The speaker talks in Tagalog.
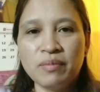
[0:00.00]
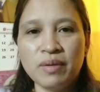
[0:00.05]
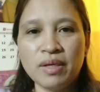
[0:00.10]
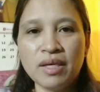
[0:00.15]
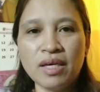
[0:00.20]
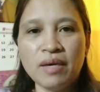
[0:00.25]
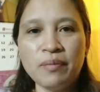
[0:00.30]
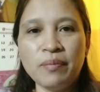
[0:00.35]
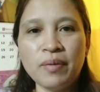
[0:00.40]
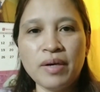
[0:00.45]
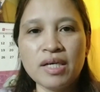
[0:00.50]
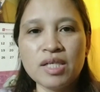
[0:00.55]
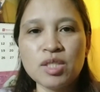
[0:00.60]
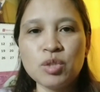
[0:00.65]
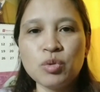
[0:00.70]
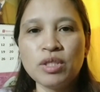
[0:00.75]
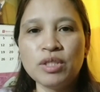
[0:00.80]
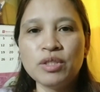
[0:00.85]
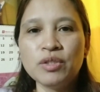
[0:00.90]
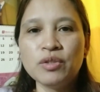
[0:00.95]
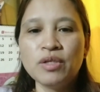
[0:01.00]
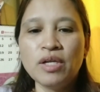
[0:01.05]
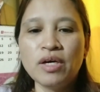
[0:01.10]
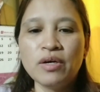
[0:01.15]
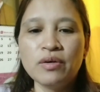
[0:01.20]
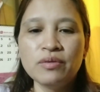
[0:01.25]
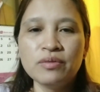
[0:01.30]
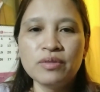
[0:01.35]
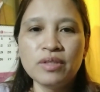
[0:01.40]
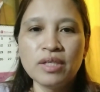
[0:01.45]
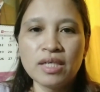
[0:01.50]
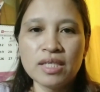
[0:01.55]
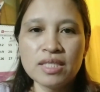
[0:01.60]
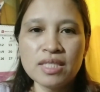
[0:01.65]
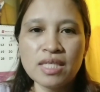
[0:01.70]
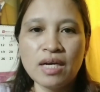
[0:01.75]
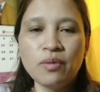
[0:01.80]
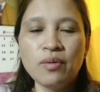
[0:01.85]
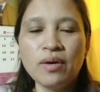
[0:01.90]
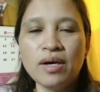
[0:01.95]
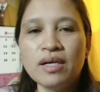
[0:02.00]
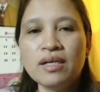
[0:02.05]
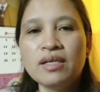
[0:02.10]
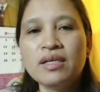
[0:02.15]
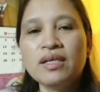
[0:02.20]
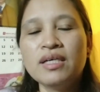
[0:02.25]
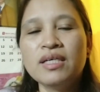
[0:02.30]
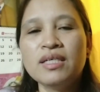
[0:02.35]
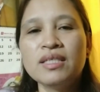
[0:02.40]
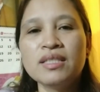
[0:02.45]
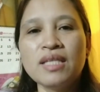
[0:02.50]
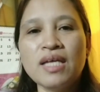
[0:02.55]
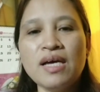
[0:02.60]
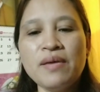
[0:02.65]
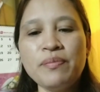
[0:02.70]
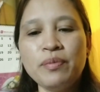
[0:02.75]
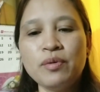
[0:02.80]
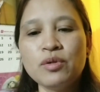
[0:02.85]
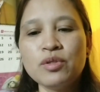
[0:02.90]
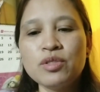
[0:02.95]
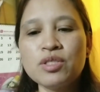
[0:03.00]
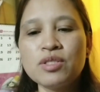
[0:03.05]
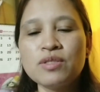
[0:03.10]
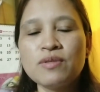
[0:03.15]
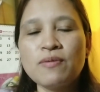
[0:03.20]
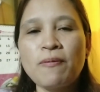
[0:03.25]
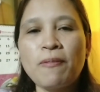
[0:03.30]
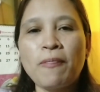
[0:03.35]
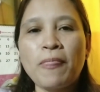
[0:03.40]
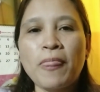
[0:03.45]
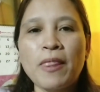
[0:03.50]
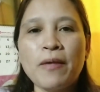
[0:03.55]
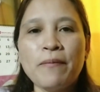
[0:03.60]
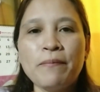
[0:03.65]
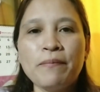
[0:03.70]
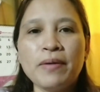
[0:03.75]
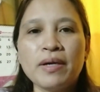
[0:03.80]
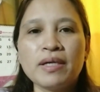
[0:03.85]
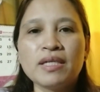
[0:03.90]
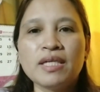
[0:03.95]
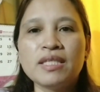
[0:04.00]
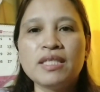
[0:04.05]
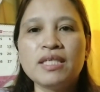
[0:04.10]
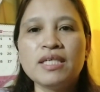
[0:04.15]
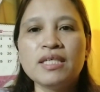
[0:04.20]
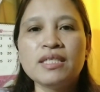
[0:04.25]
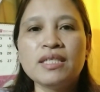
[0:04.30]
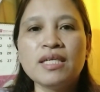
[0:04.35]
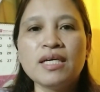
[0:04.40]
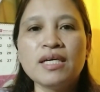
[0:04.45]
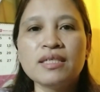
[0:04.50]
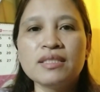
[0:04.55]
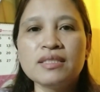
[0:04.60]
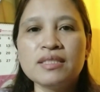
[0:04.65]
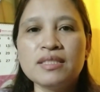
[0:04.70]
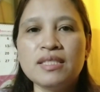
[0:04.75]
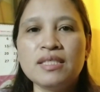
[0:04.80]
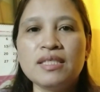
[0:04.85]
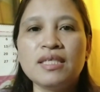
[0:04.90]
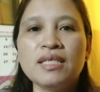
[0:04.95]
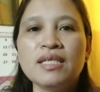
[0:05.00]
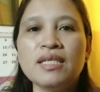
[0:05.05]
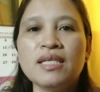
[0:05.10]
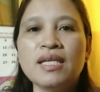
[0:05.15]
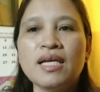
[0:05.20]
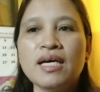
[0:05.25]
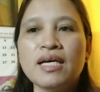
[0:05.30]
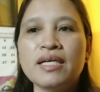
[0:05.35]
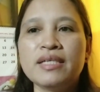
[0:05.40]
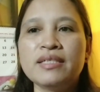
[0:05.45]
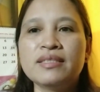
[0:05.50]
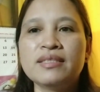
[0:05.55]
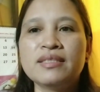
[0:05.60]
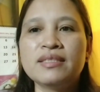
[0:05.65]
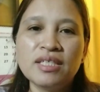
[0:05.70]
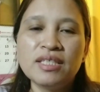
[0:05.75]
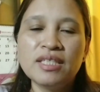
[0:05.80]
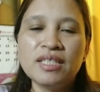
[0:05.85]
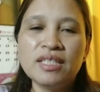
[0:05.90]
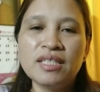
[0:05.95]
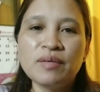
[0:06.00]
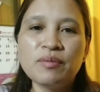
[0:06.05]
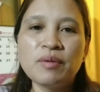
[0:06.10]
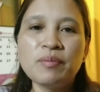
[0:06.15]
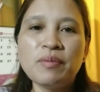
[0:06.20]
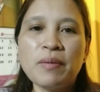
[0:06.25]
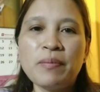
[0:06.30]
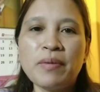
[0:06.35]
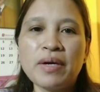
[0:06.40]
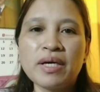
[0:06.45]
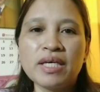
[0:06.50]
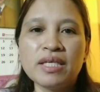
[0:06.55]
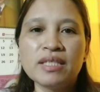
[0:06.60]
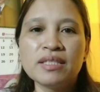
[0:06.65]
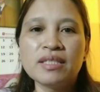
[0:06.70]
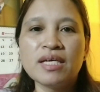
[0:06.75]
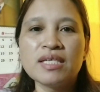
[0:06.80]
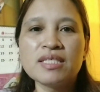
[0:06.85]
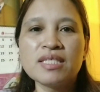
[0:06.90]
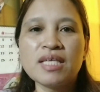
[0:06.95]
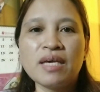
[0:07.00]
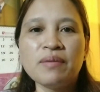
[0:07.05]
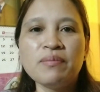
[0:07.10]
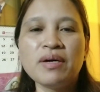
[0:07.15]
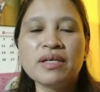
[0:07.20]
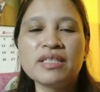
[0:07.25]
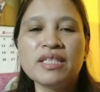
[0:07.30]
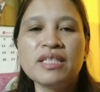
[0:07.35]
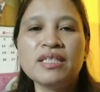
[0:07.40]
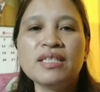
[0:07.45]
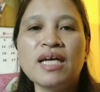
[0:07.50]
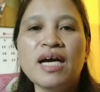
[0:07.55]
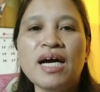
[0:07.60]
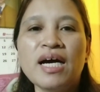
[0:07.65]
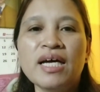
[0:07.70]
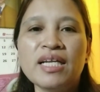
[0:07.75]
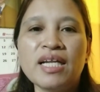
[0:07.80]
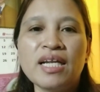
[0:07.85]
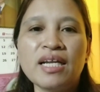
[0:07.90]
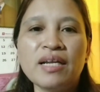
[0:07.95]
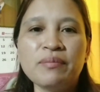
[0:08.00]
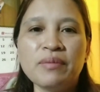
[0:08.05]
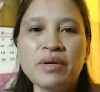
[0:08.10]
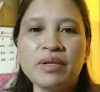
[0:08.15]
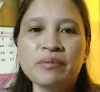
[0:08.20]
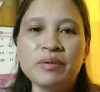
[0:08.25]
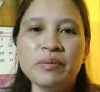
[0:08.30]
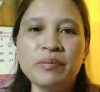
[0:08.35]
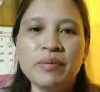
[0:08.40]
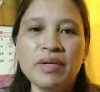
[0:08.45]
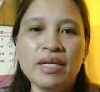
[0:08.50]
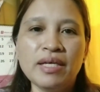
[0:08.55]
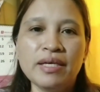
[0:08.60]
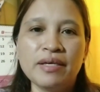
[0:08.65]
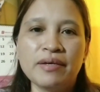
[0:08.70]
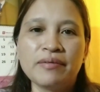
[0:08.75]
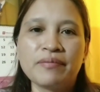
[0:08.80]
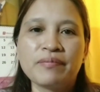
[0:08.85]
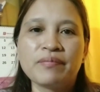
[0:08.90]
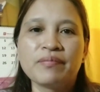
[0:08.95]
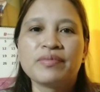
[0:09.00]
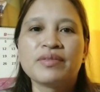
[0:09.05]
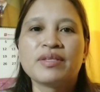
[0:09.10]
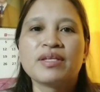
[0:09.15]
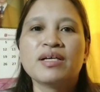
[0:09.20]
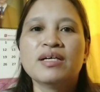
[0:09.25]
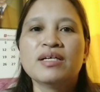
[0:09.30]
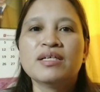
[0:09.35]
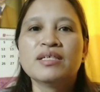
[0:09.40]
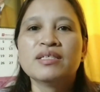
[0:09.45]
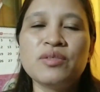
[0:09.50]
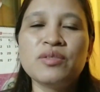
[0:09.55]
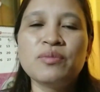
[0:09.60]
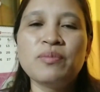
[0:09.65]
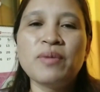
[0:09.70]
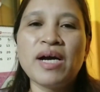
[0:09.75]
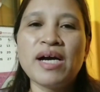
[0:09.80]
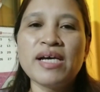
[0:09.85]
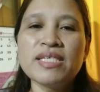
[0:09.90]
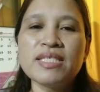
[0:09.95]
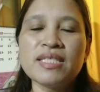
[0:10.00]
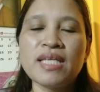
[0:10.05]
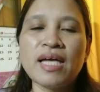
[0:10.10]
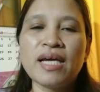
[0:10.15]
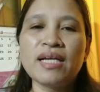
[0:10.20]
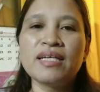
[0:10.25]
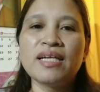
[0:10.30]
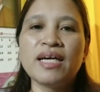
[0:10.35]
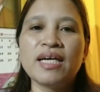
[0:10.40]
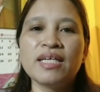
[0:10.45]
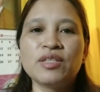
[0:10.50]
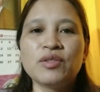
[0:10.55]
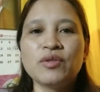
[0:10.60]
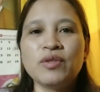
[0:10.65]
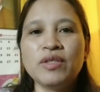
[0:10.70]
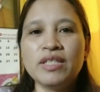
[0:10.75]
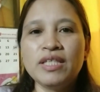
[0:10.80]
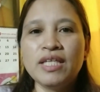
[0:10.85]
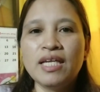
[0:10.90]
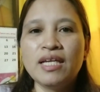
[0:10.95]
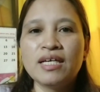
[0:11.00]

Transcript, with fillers: bigay pagkasweldo daw ng asawa. Tapos, pagdating ng singilan, hindi na magpapakita sa ibang tindahan na naman bibili. Kasi mga style na ito, hindi